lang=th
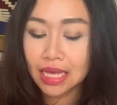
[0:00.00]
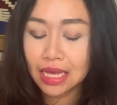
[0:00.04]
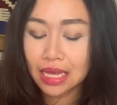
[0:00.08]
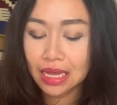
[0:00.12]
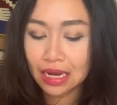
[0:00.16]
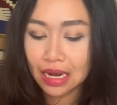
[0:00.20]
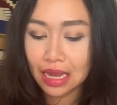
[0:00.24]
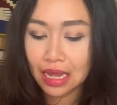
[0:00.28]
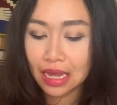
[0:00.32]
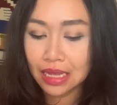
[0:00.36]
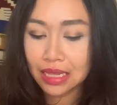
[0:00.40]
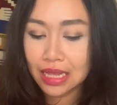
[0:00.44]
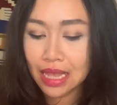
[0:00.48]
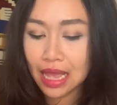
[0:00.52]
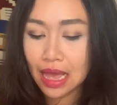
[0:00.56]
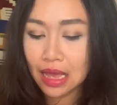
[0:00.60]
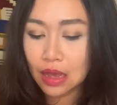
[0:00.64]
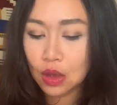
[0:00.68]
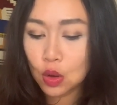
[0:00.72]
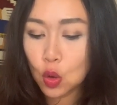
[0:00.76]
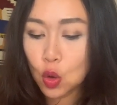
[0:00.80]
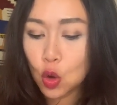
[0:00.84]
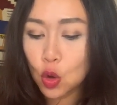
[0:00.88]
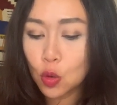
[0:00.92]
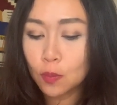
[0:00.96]
กรกฎา
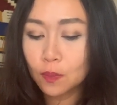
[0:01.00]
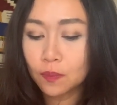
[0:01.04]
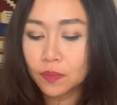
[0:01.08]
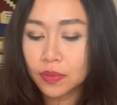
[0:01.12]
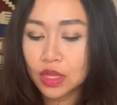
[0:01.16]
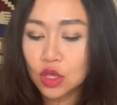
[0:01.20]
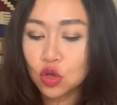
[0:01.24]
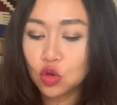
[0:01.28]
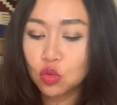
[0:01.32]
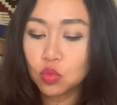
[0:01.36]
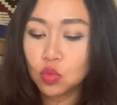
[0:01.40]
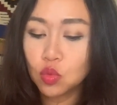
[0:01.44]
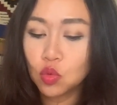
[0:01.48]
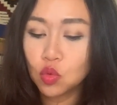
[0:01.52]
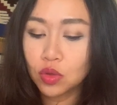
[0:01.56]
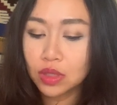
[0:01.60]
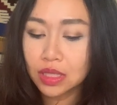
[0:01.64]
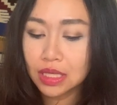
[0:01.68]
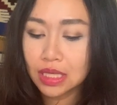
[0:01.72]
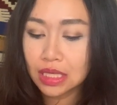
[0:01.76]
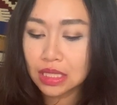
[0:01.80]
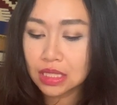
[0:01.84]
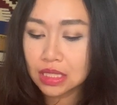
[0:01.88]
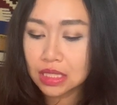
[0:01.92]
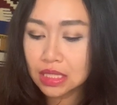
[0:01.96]
คมนิวมูน
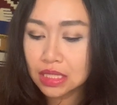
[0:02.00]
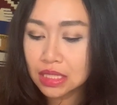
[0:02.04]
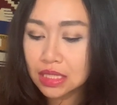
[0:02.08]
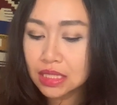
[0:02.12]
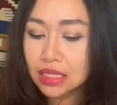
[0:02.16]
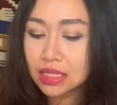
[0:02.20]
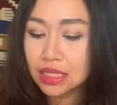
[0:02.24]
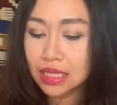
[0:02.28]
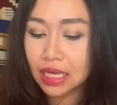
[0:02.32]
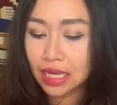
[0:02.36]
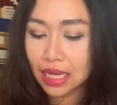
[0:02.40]
เกิดขึ้น